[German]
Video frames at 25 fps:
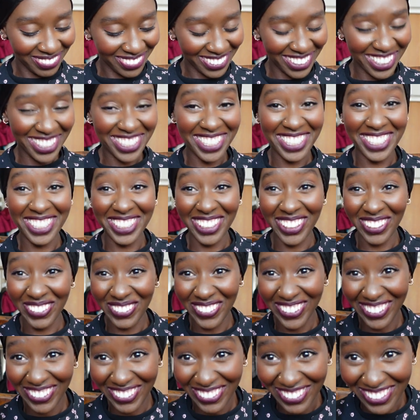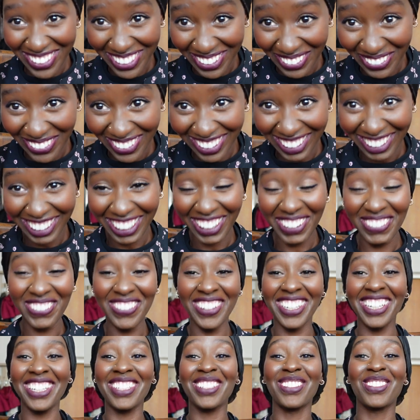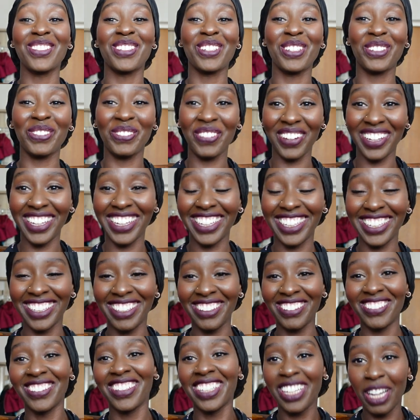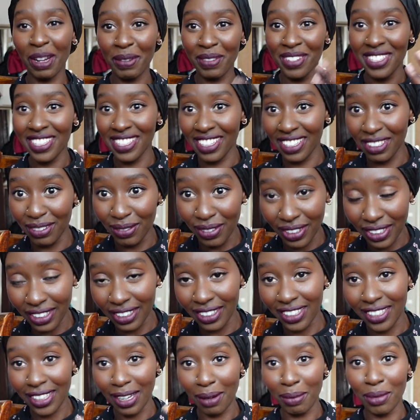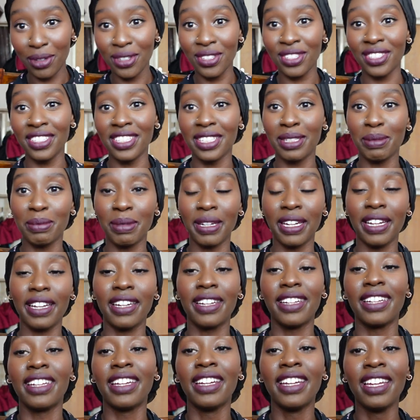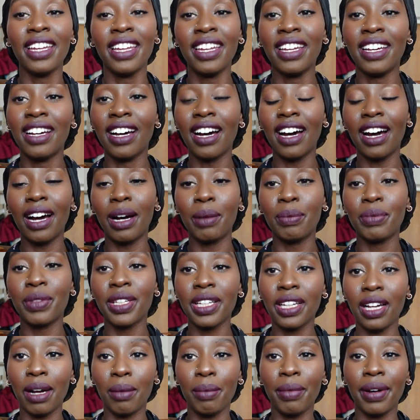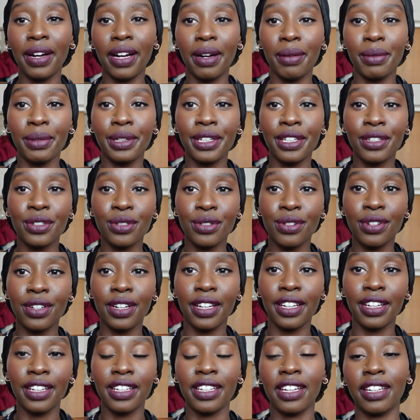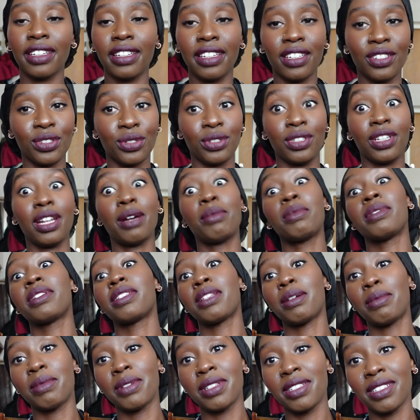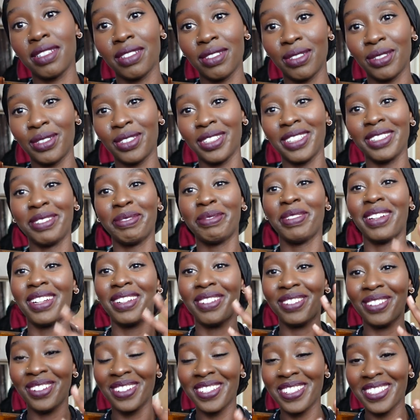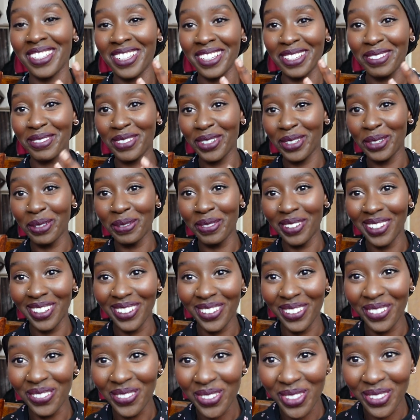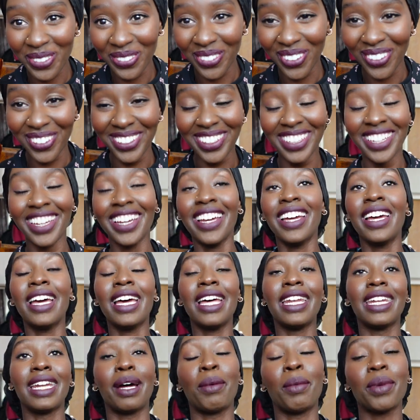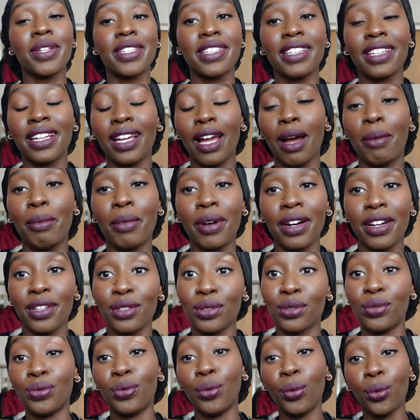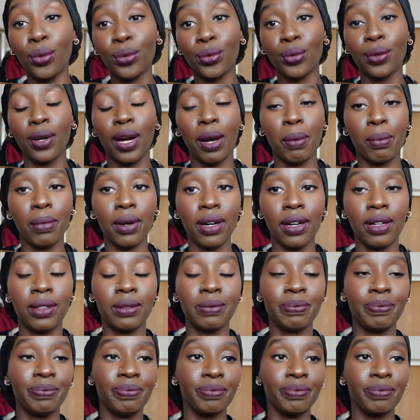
es ist irgendwie lustig, mit der Kamera zu sprechen. Und ich habe jetzt eine wirkliche Kamera, es ist nicht mein Handy. Ähm, die Kamera habe ich eh schon länger. Ich hatte ja schon damals, damals, oh, meine Freunde sagen immer, guck mal, komm zum Punkt. Damals eine Kamera, also Fotokamera